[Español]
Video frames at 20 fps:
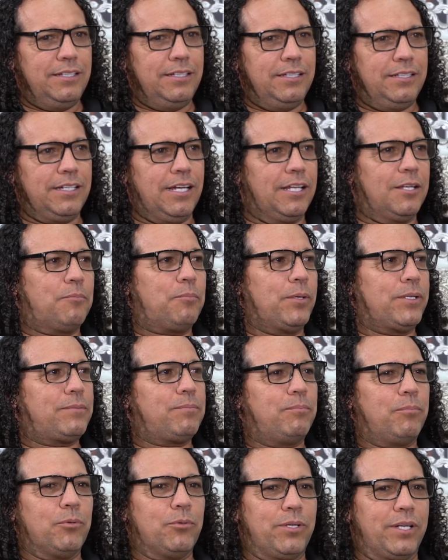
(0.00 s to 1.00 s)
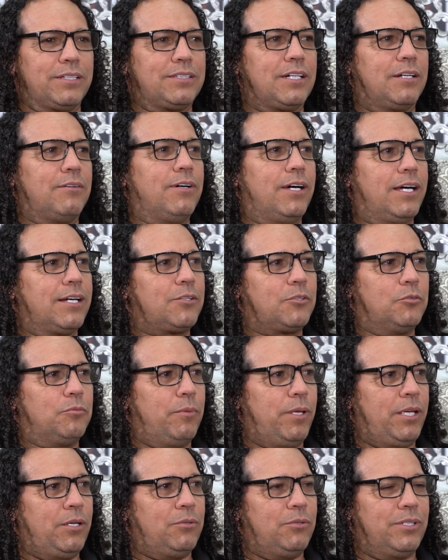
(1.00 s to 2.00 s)
Y ya después poder trabajar con
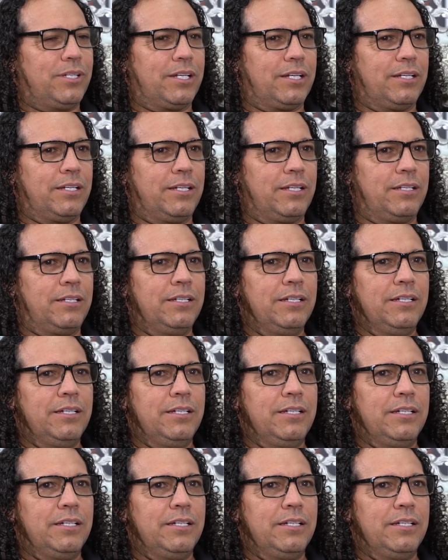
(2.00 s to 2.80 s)
Mingo y